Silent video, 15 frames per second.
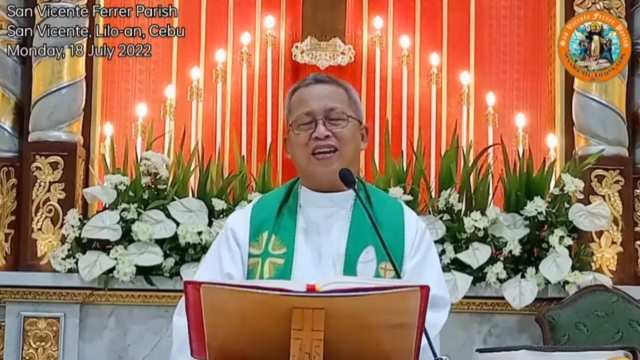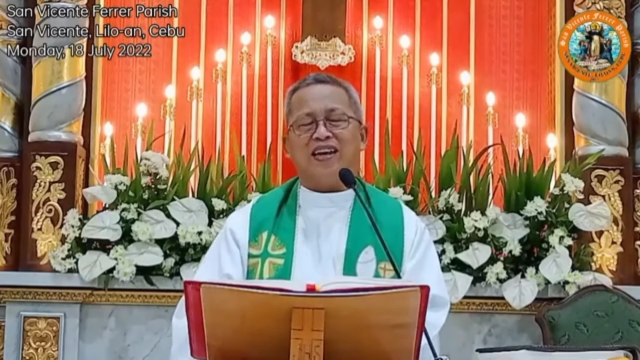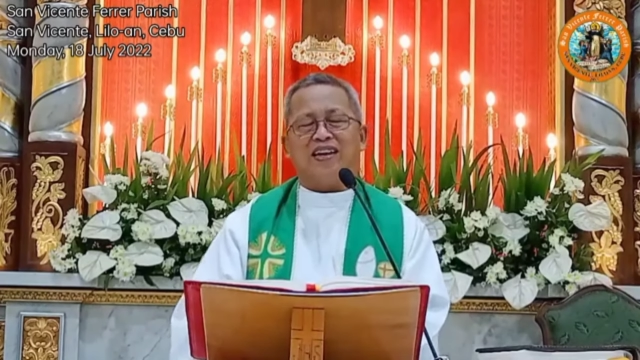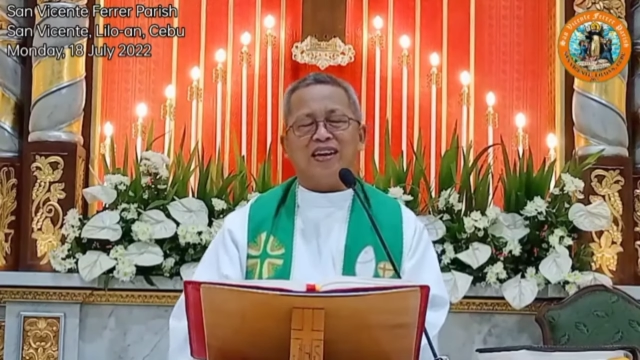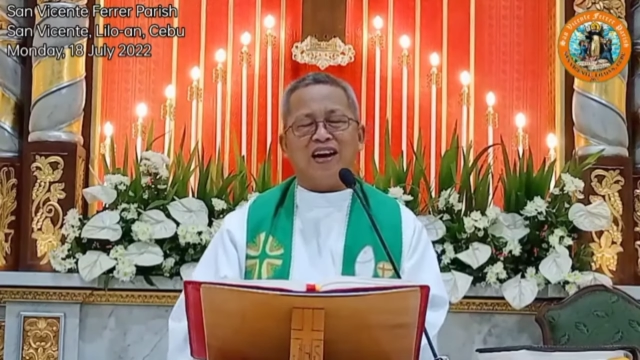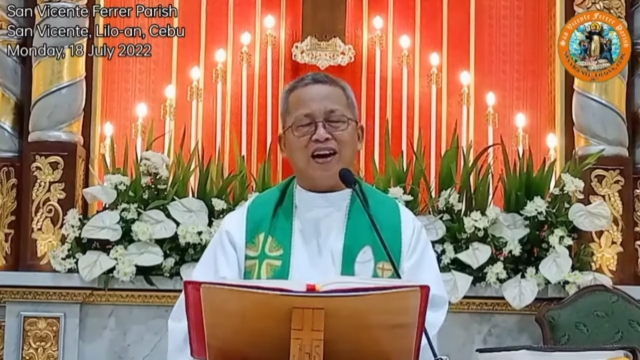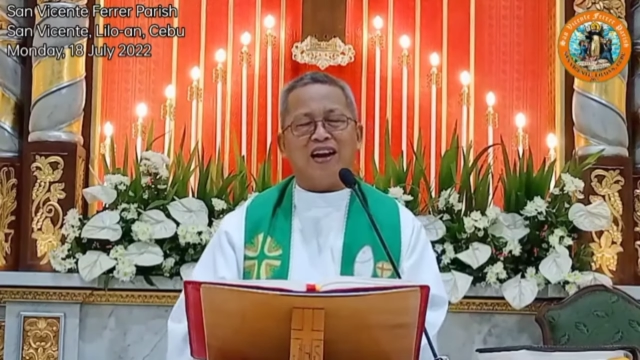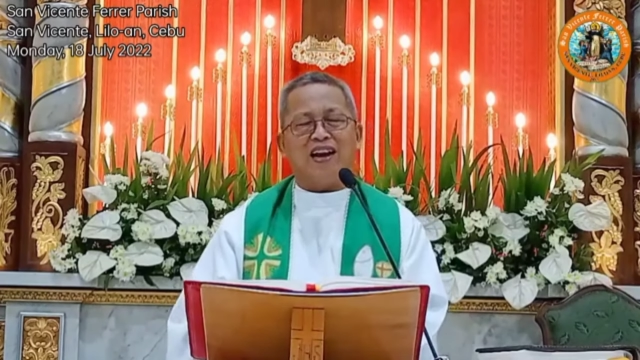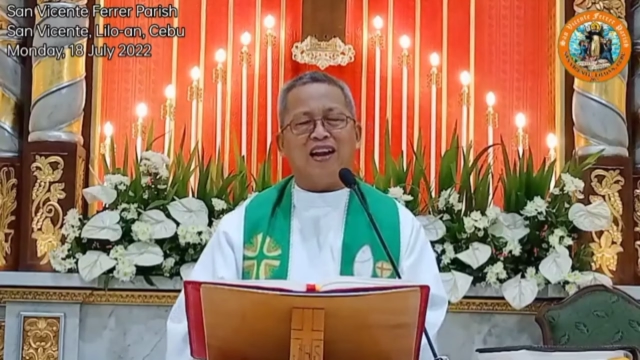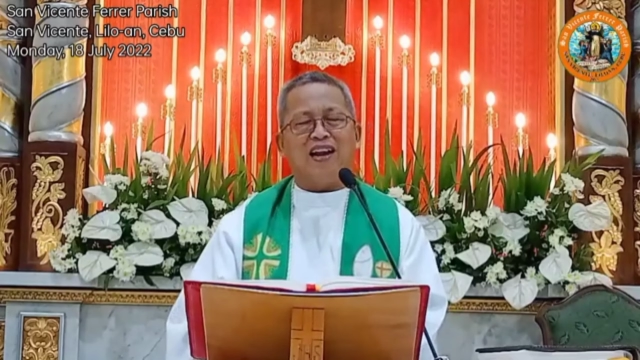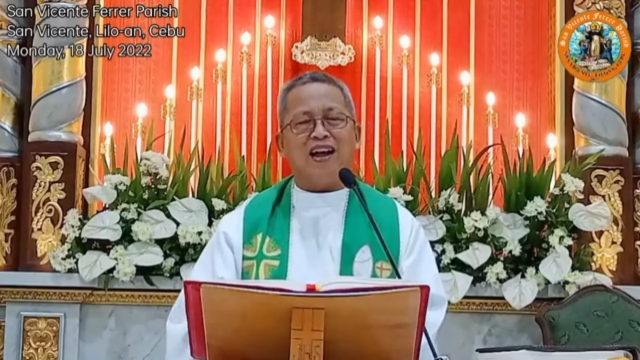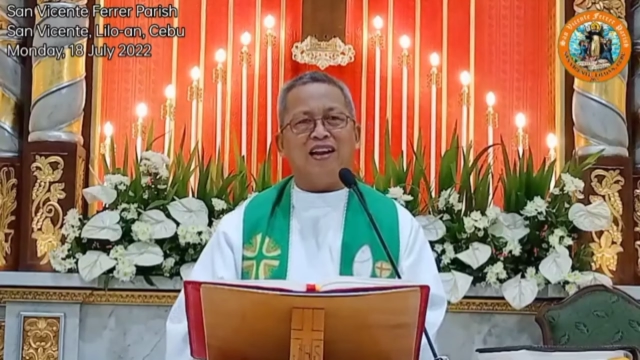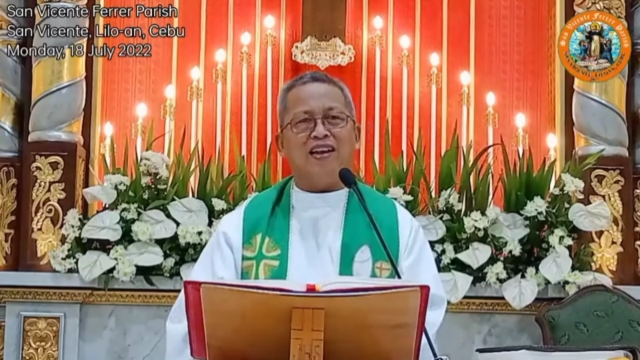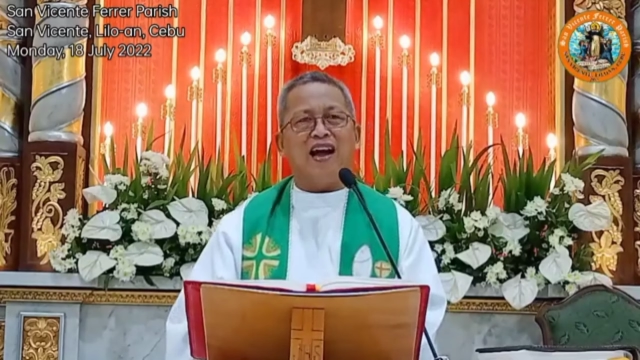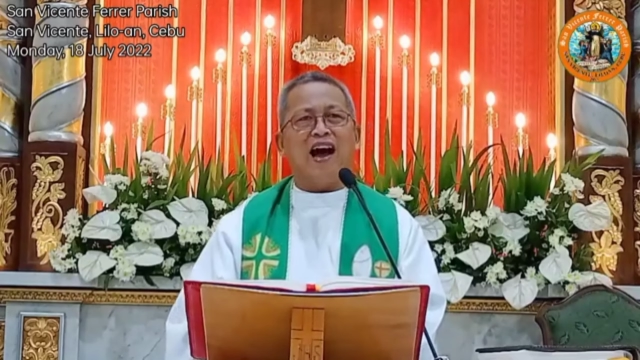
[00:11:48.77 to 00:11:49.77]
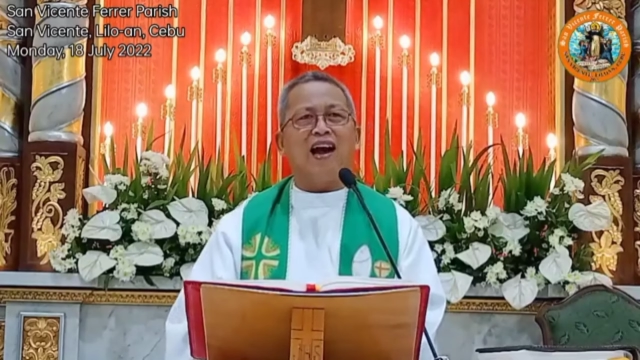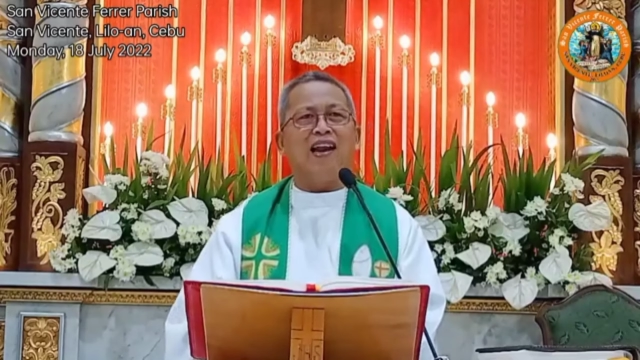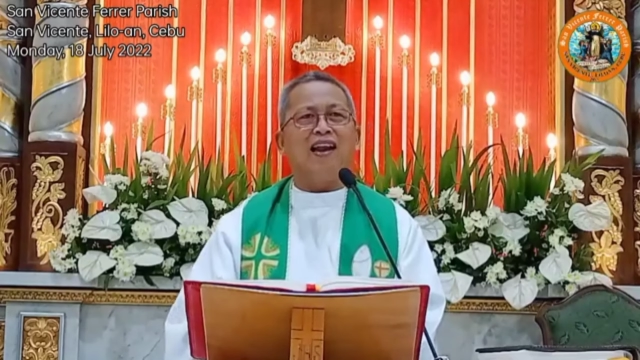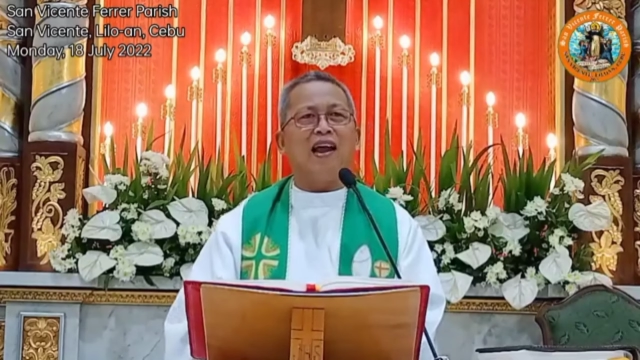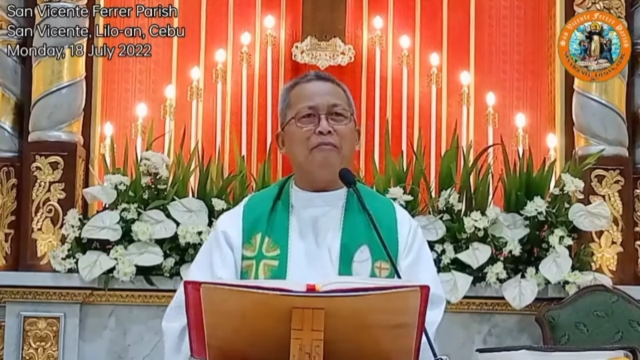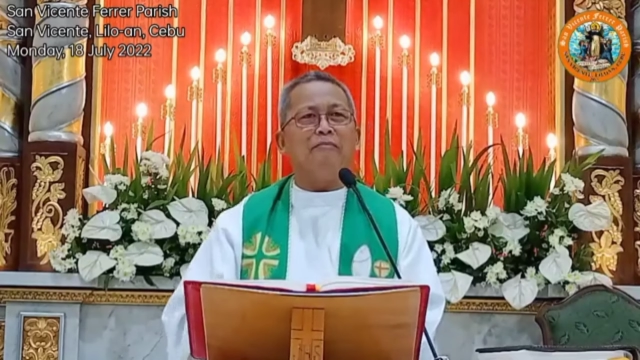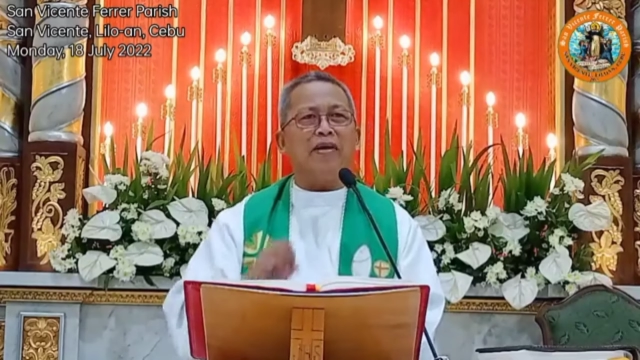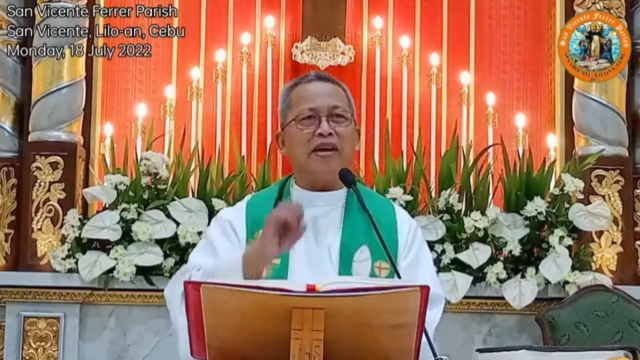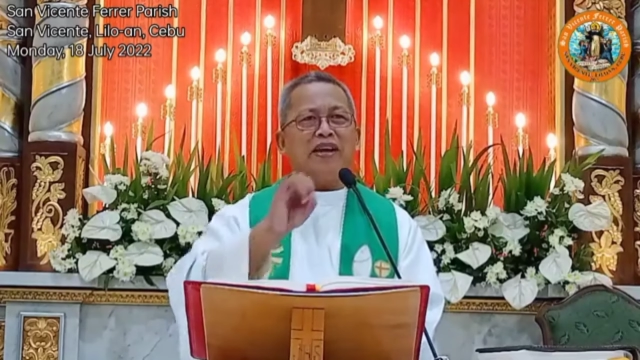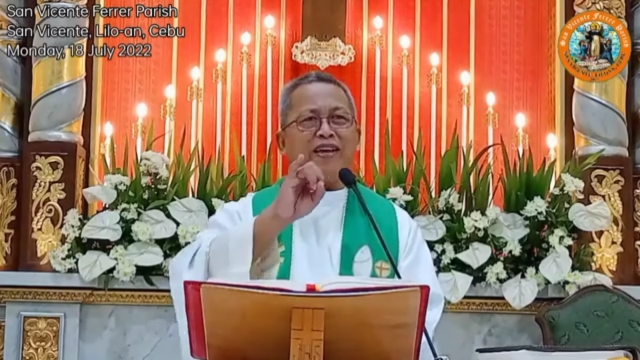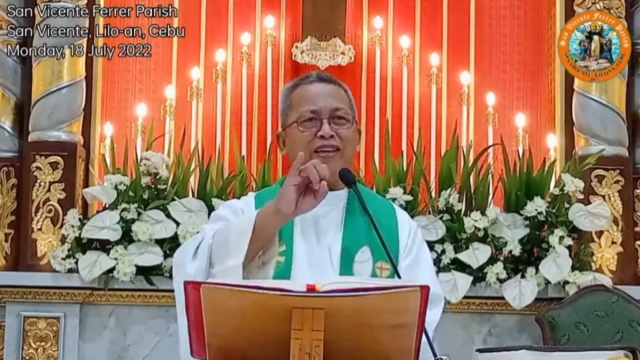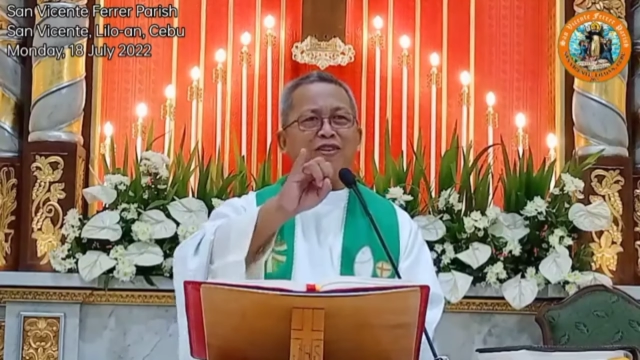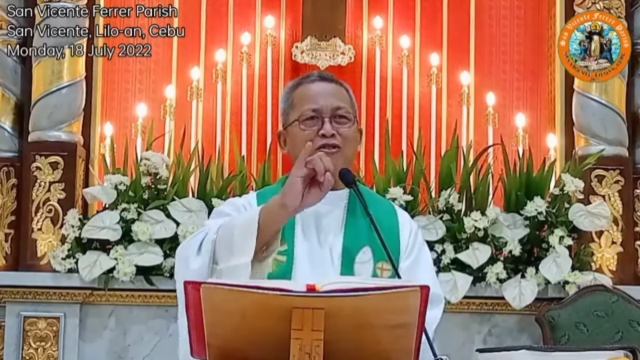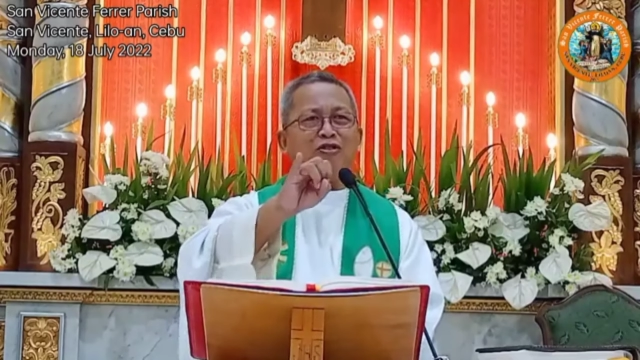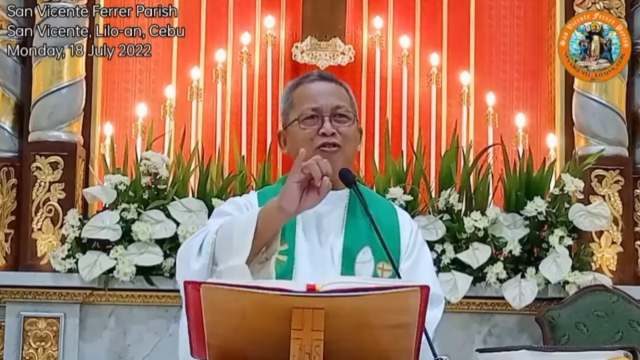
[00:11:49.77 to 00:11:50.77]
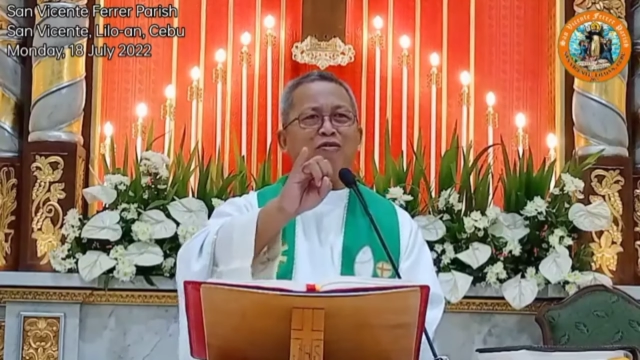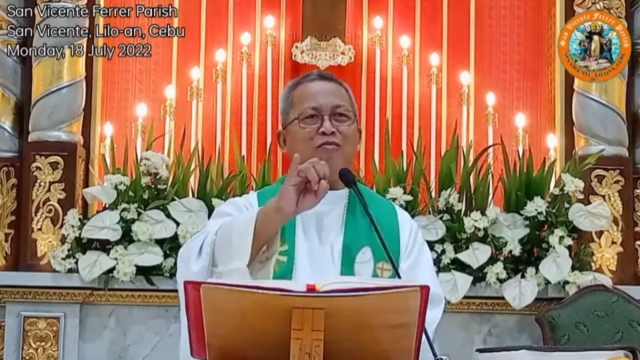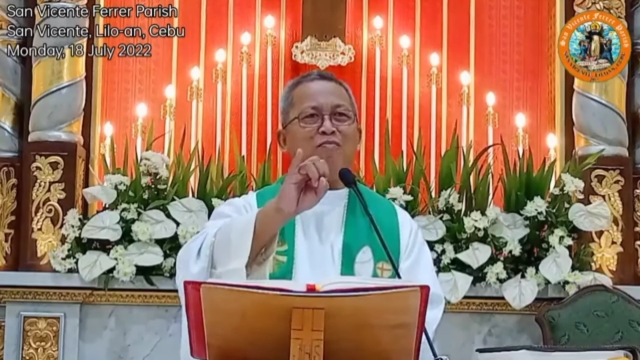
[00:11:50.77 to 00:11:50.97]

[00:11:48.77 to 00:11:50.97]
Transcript: kinahanglan ang lami gyud